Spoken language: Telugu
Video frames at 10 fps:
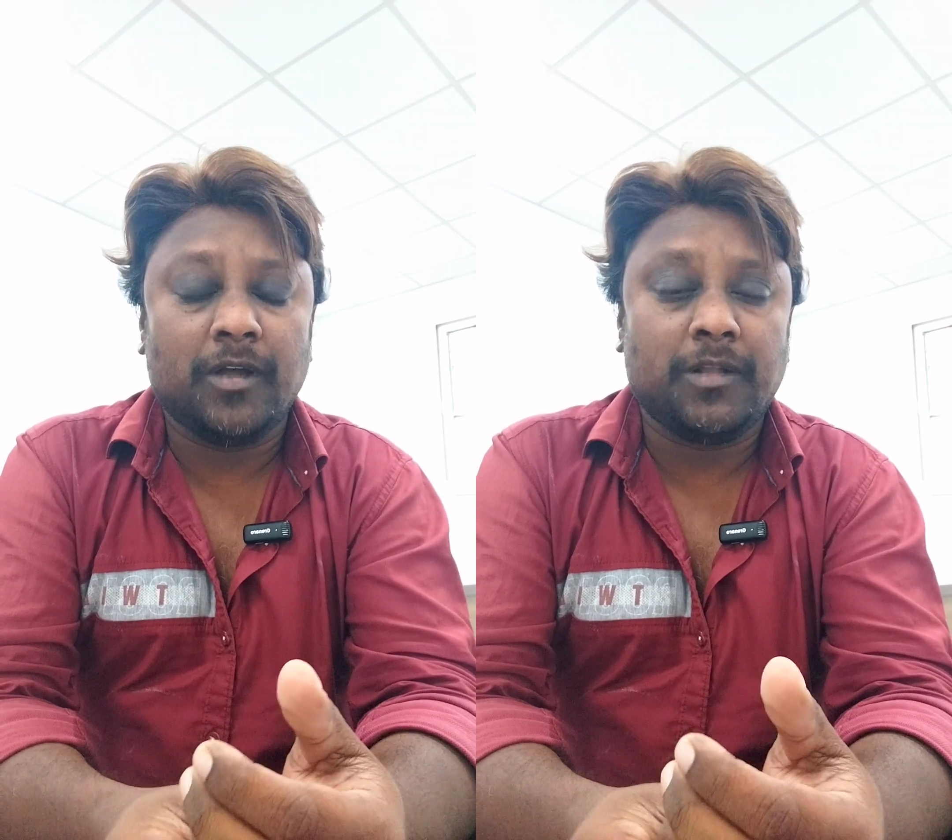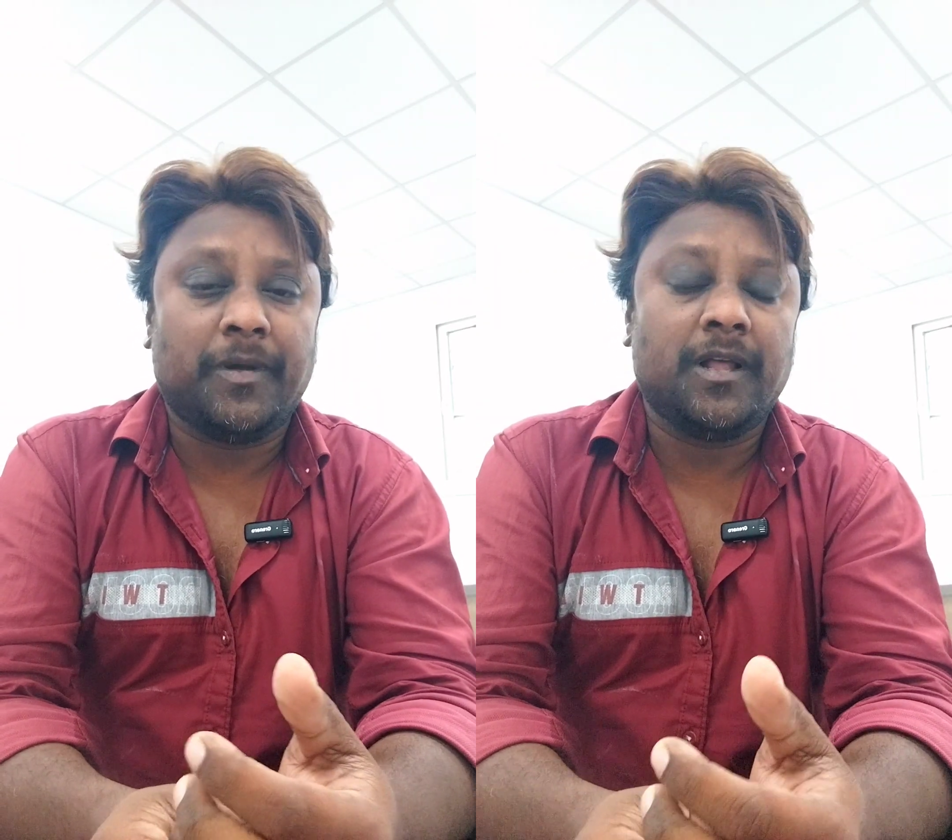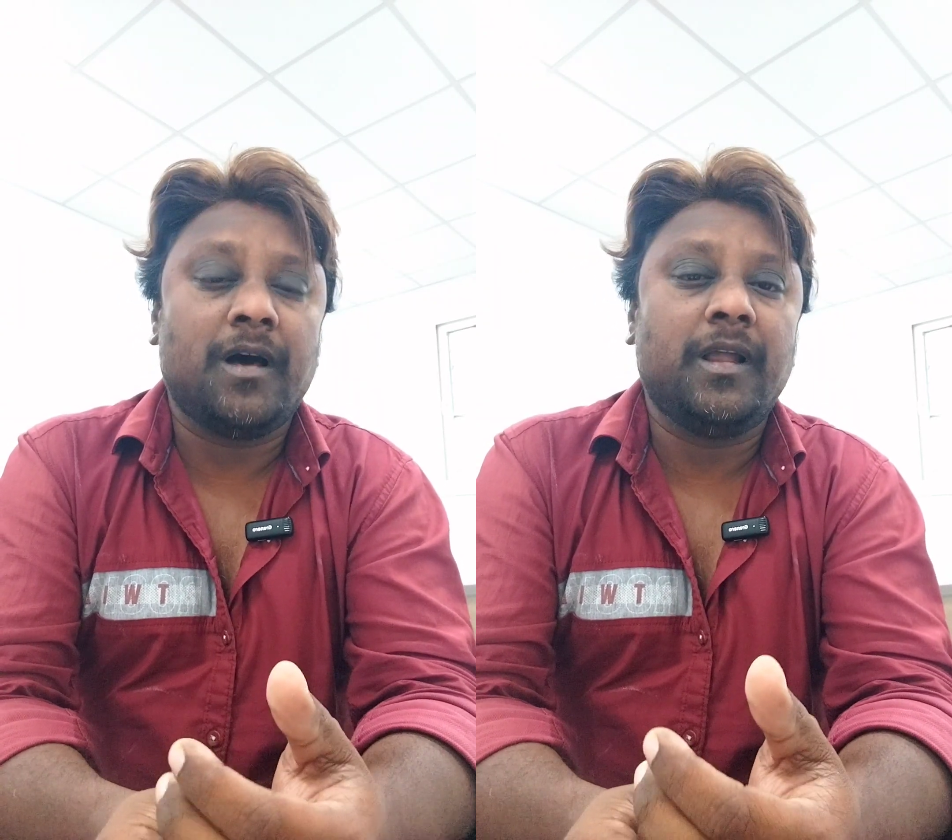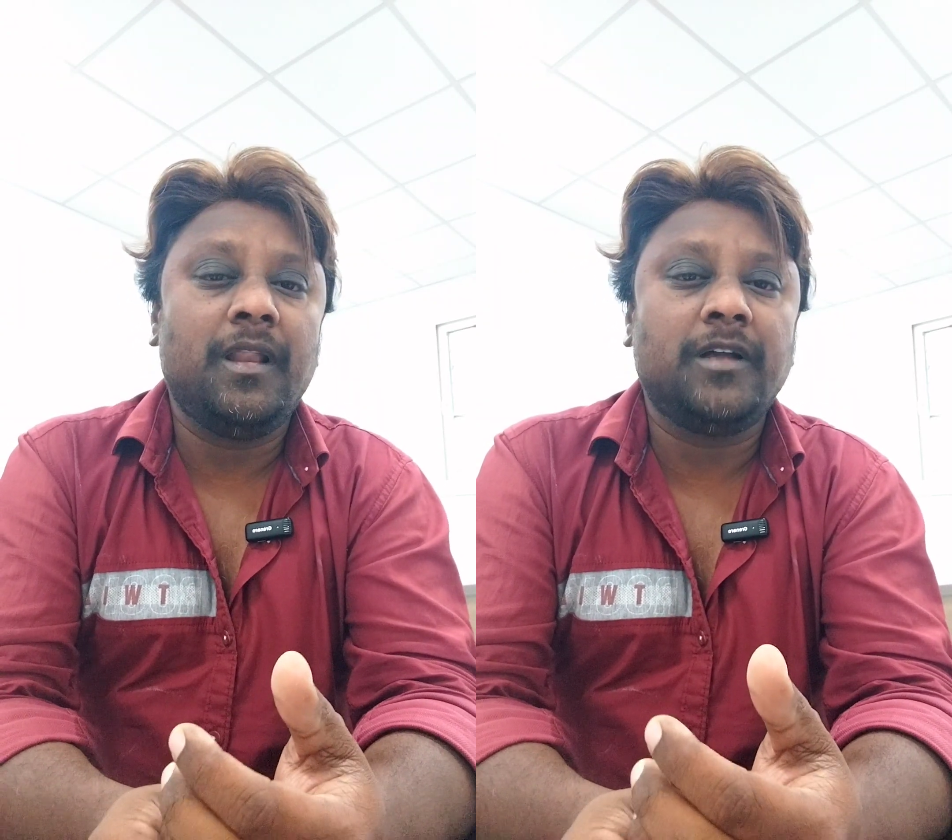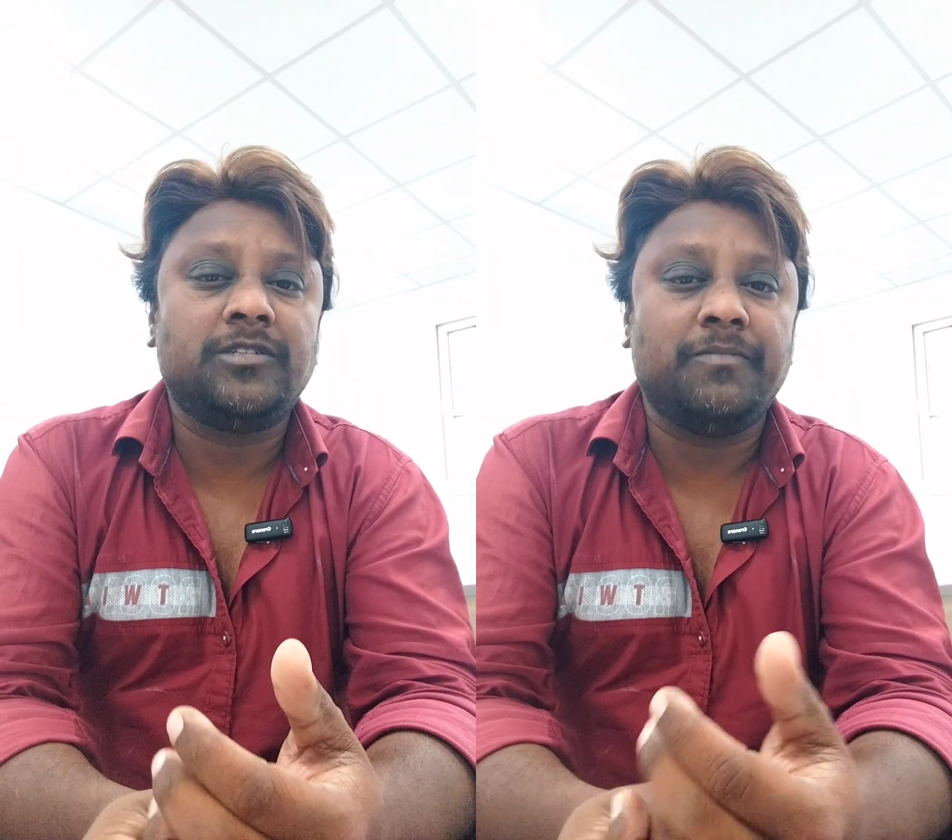గత
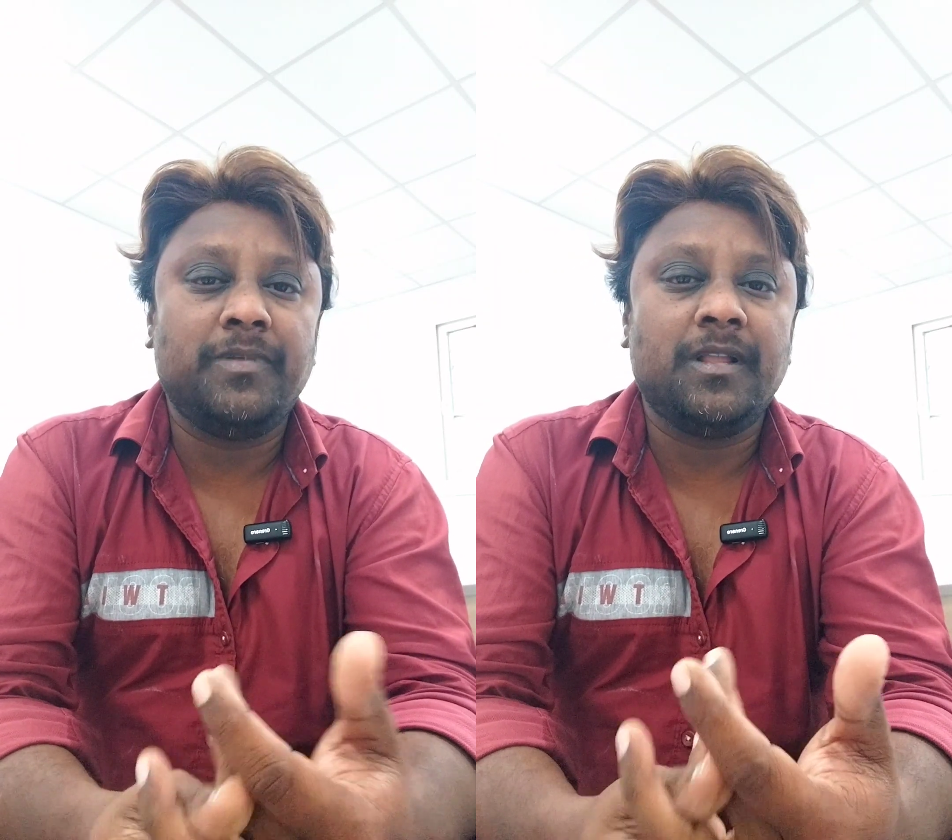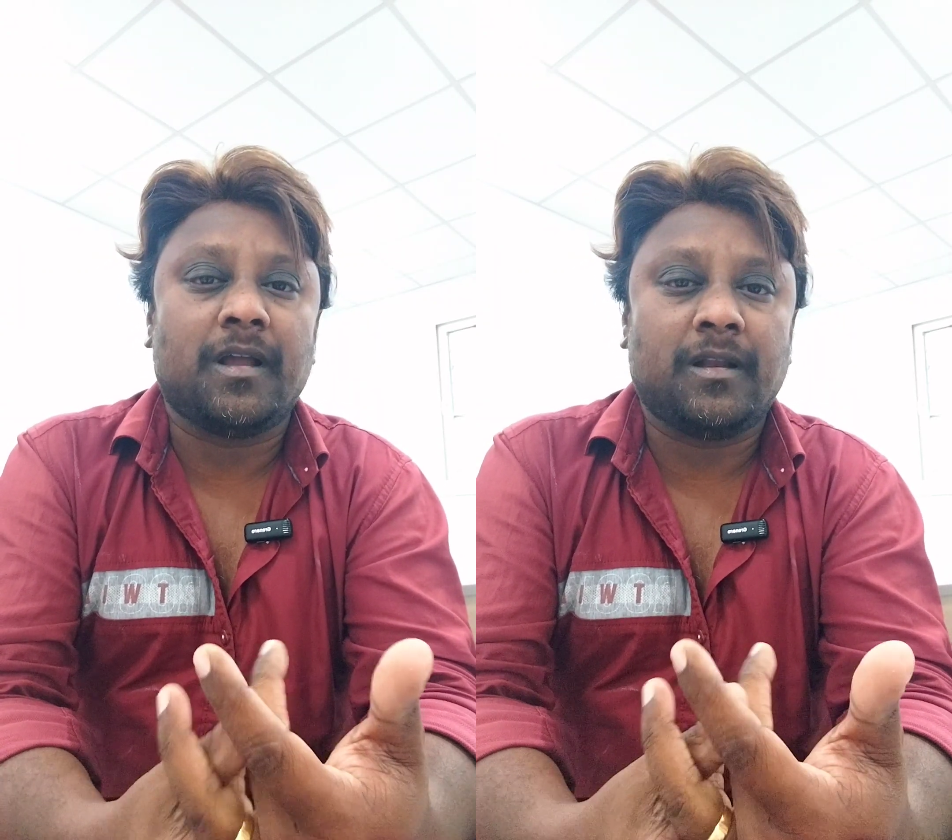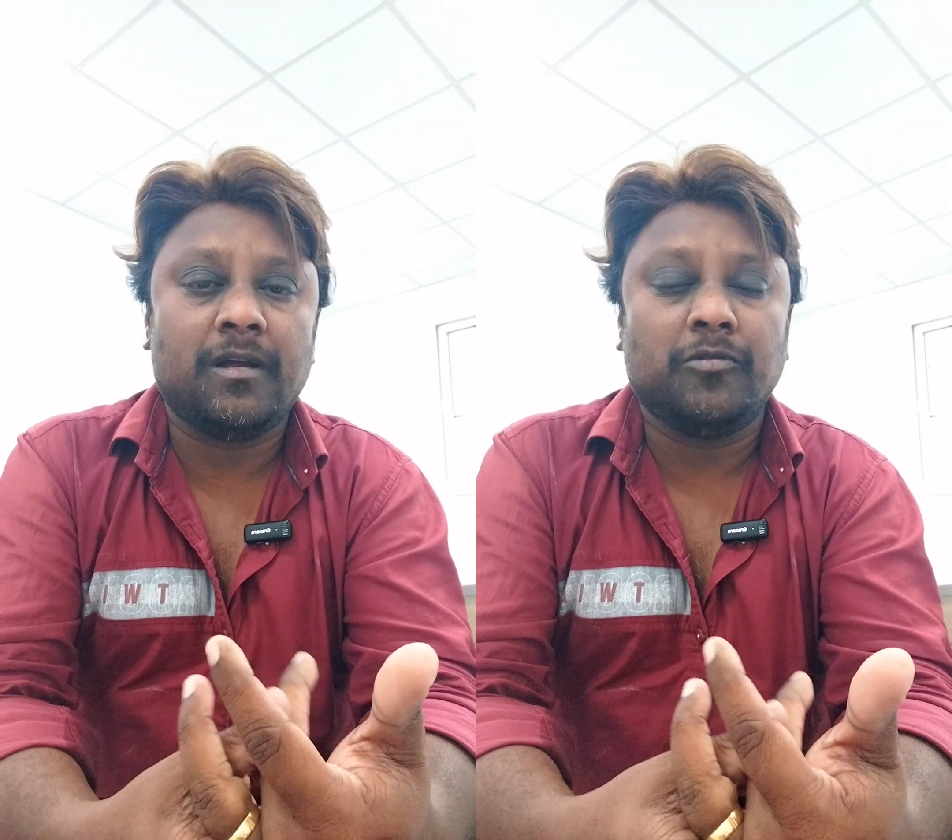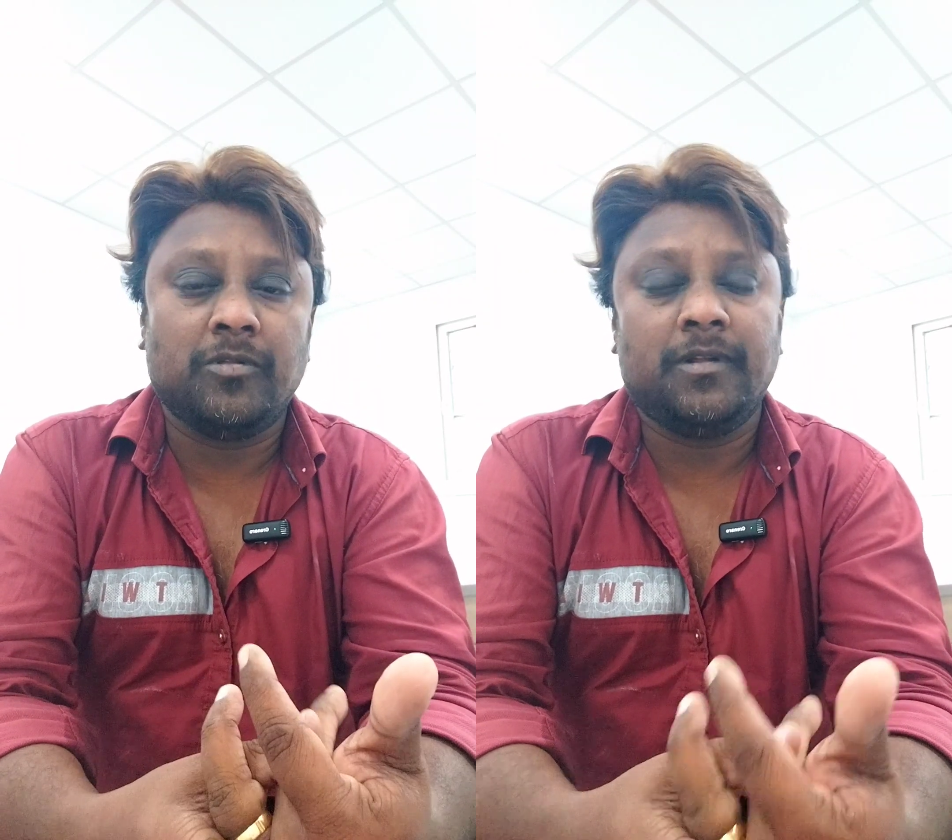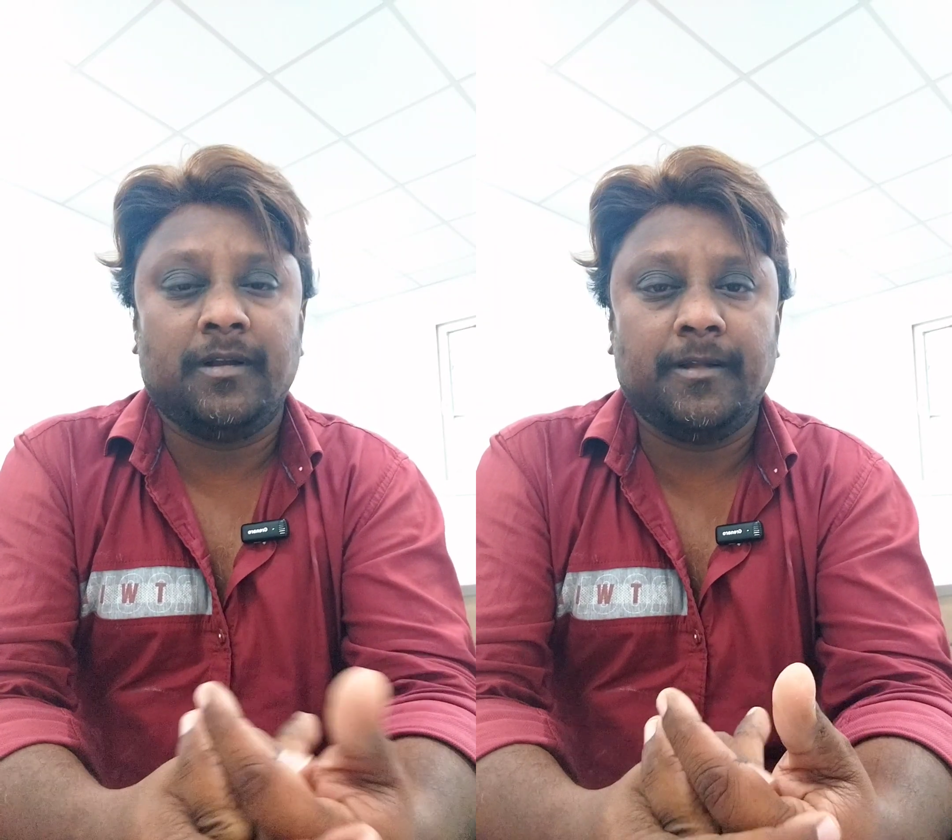పదహారేళ్ళుగా చెప్పింది కరెక్ట్గా
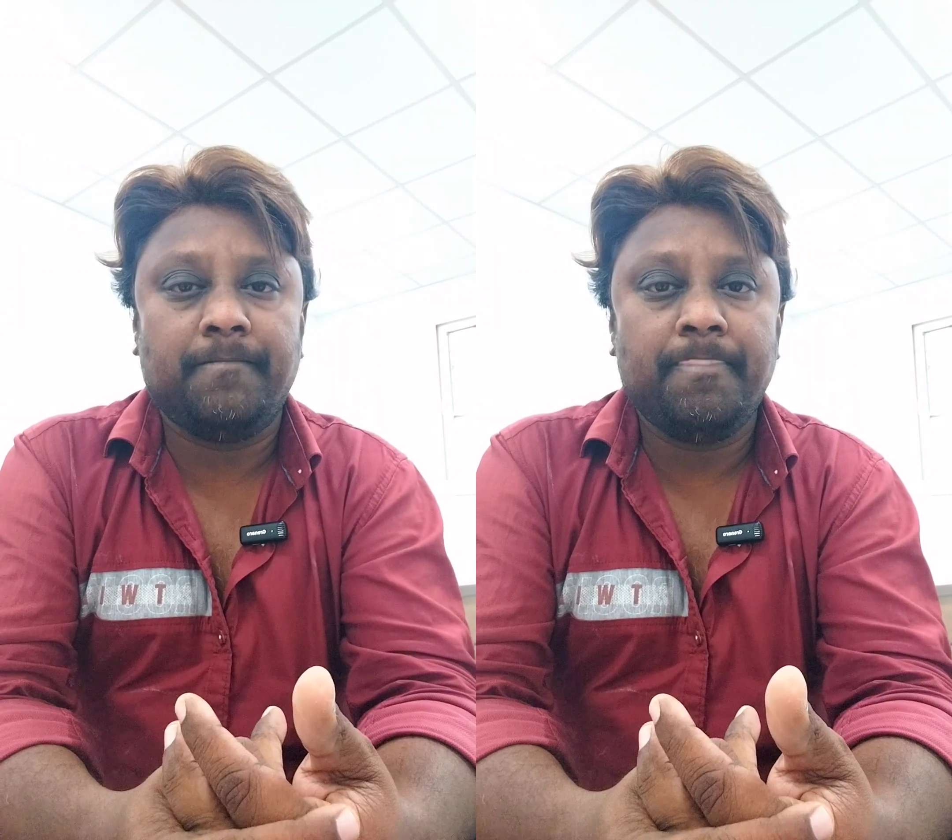అవుతుందండి